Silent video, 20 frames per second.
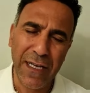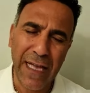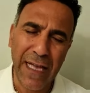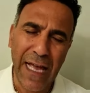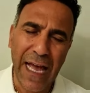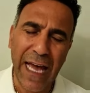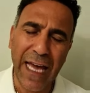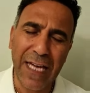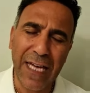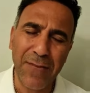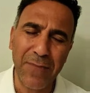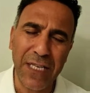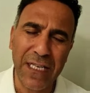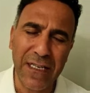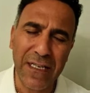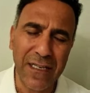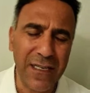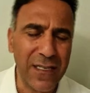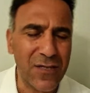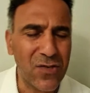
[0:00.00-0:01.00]
her
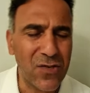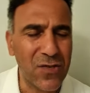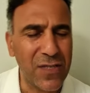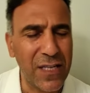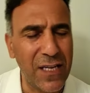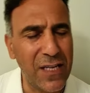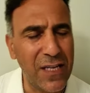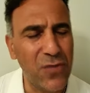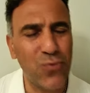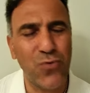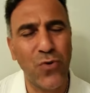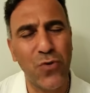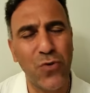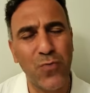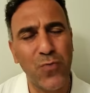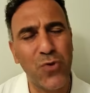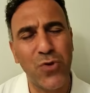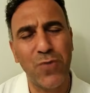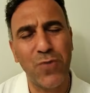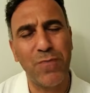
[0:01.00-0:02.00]
birinin içinde
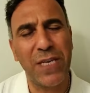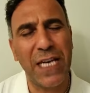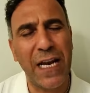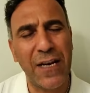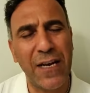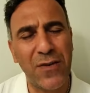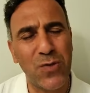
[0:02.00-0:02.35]
donmuş birer